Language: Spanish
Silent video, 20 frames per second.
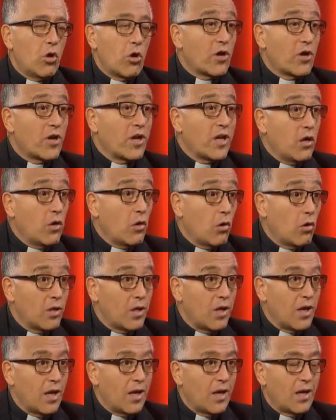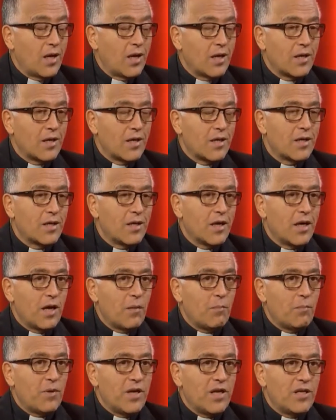lo rico de la
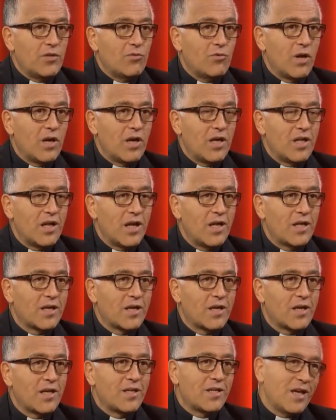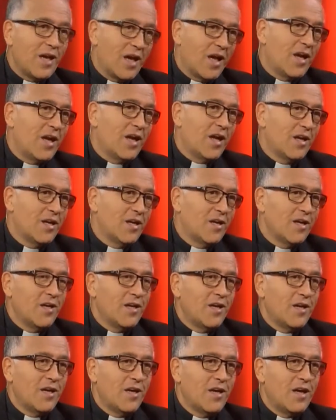espiritualidad cristiana
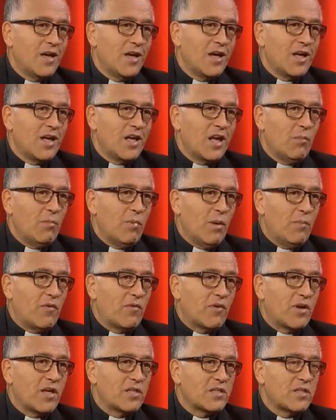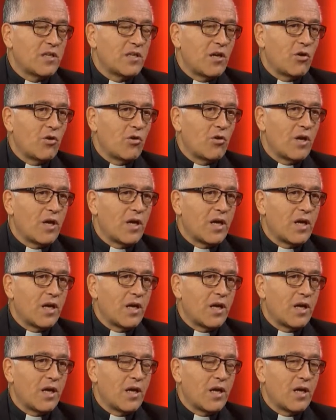en el Papa Francisco es
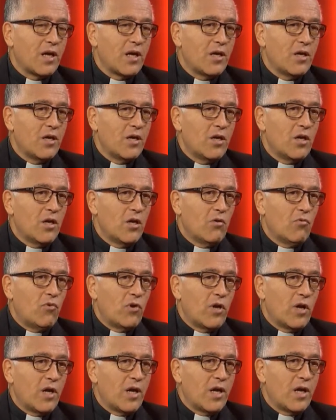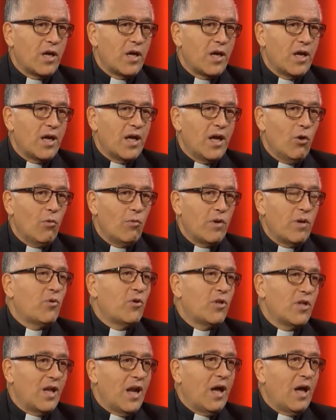que fue el
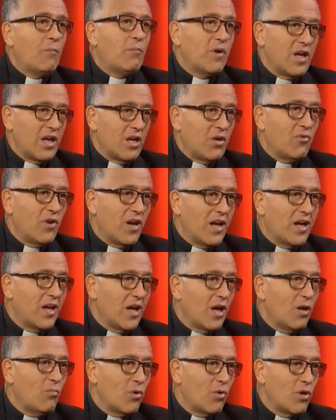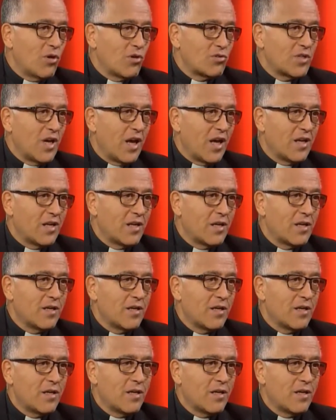obispo de las periferias en Buenos Aires